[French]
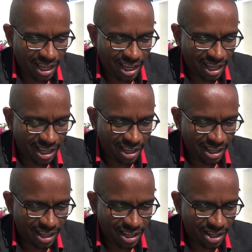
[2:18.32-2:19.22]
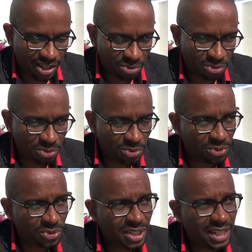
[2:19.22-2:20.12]
euh, on,
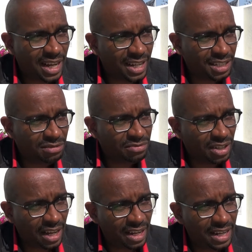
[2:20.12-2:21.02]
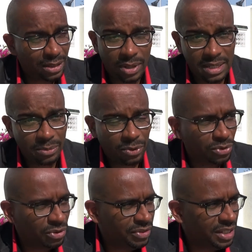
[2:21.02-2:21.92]
on, en arrive à la troisième
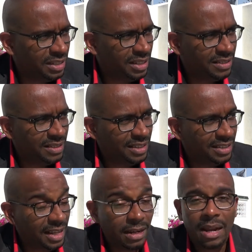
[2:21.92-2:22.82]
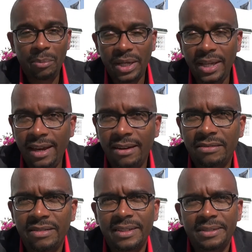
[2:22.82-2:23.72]
contre-vérité, c'est-à-dire la prière
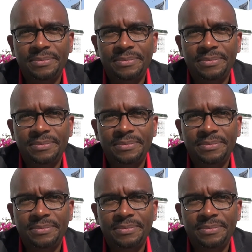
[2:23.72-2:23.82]
en fait,